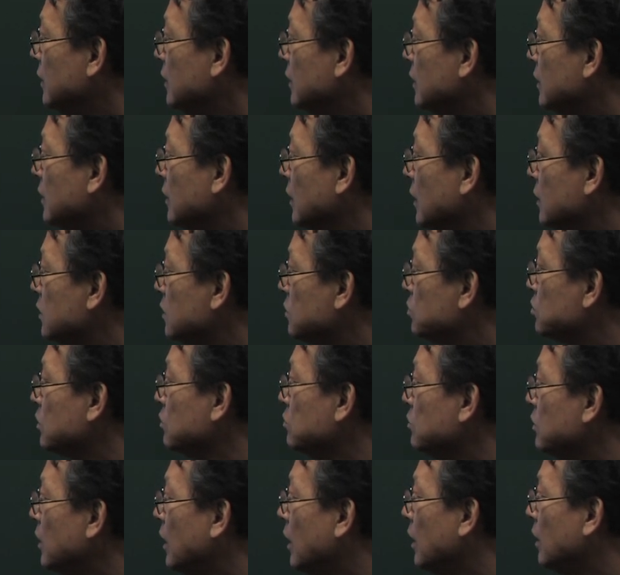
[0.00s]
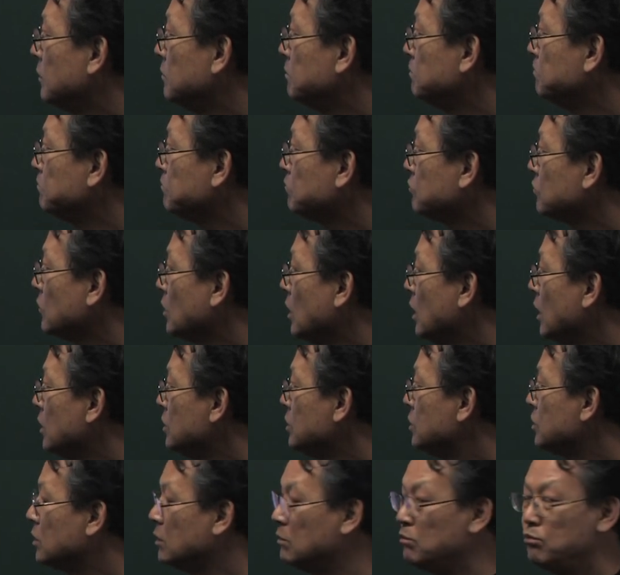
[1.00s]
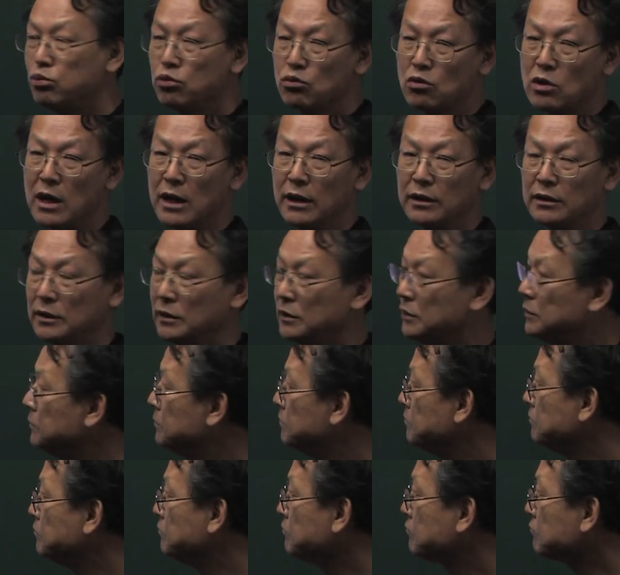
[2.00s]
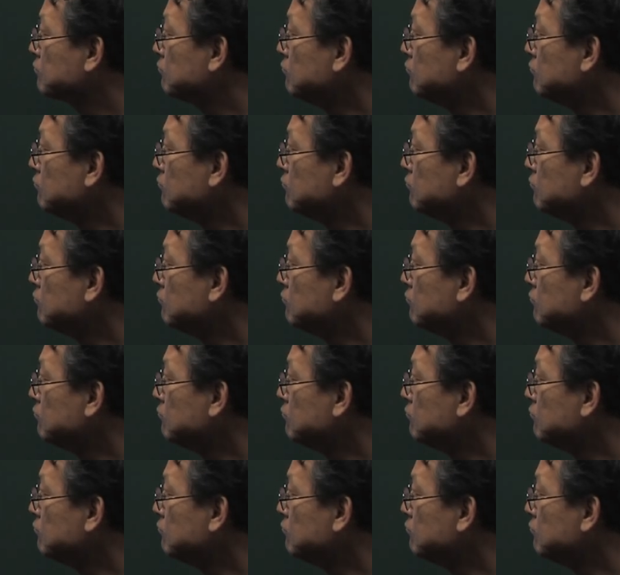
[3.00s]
이렇게 싶습니다. 지금 북한은